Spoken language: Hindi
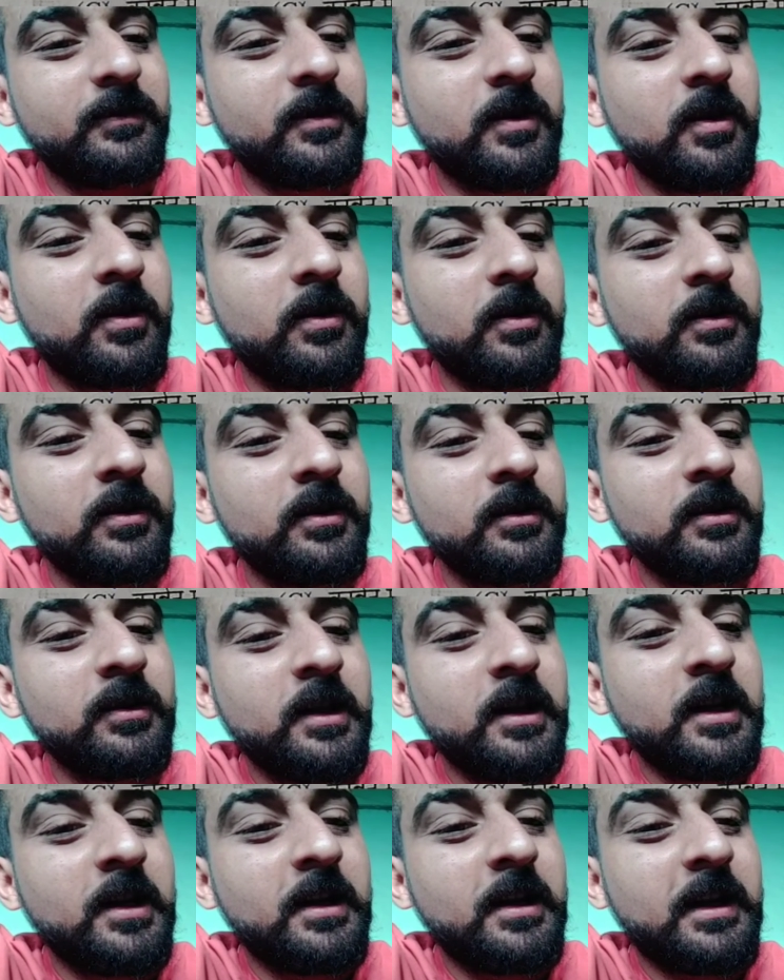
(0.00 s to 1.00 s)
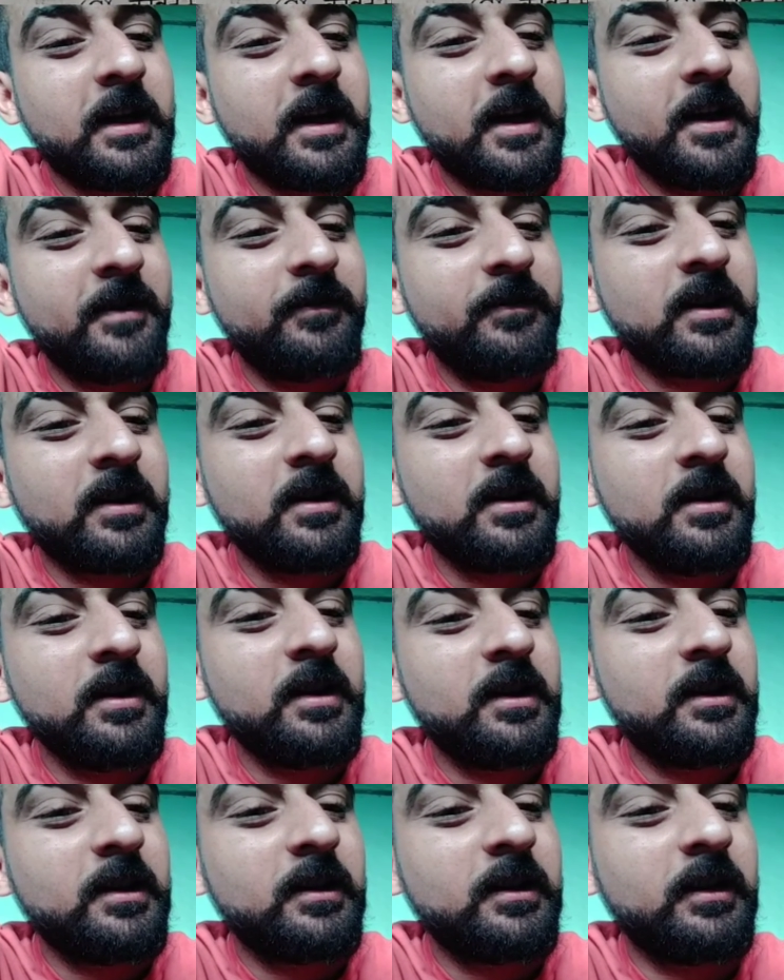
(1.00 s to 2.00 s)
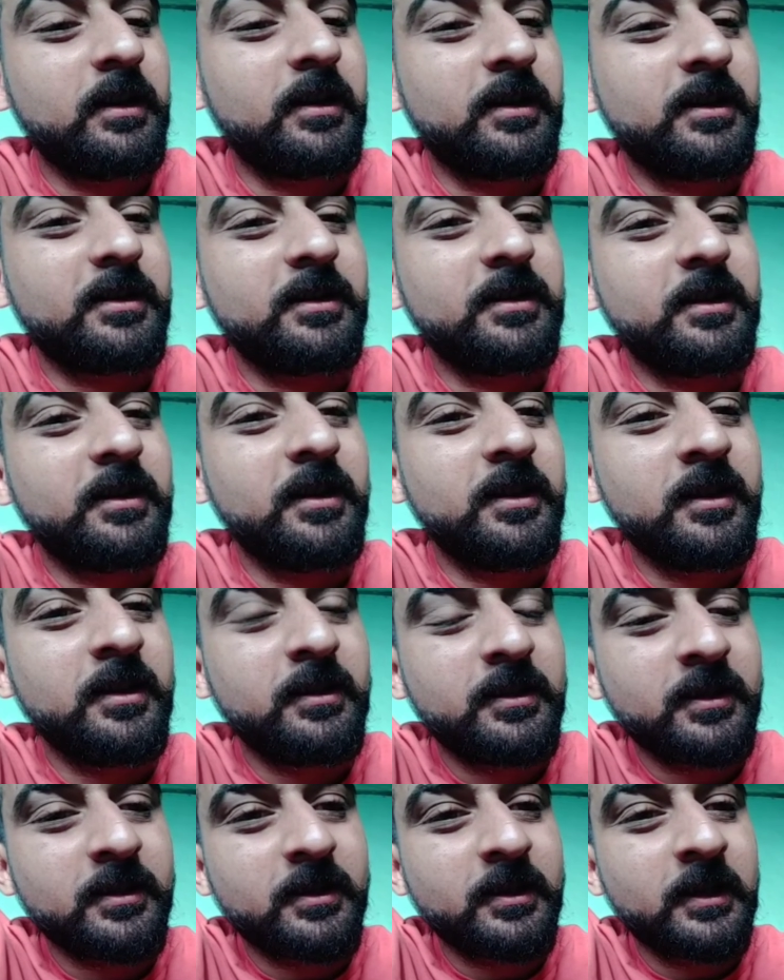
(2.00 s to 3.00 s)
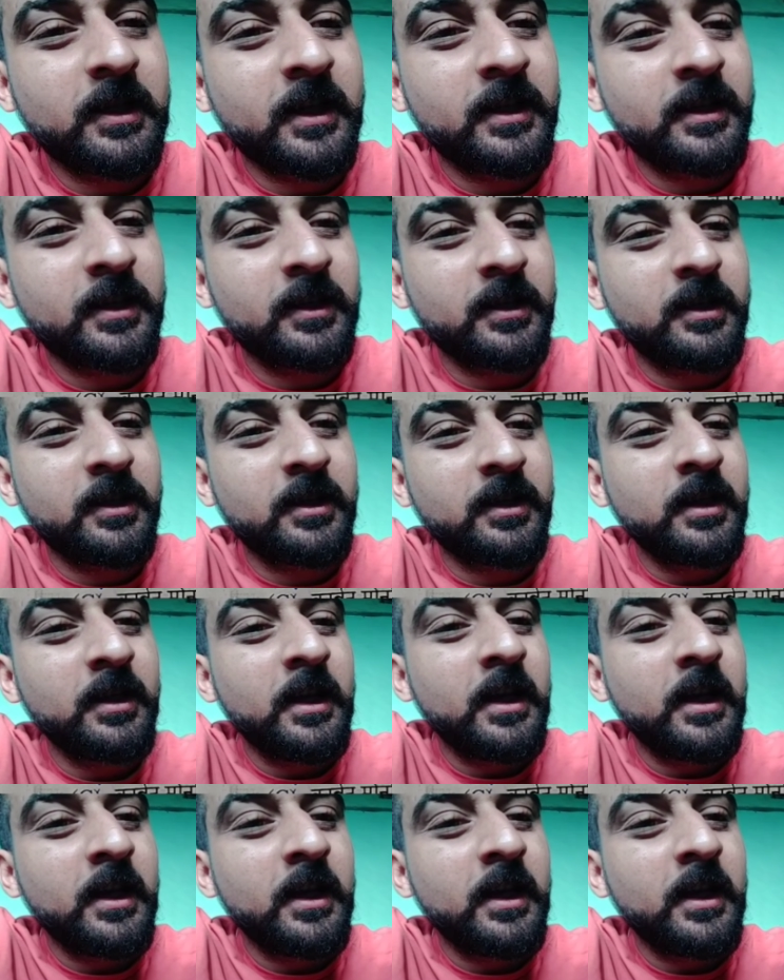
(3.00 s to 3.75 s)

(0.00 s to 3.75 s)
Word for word: फॉर एवरी हर्ट कितनी इंटरेस्टिंग लाइन है देखिए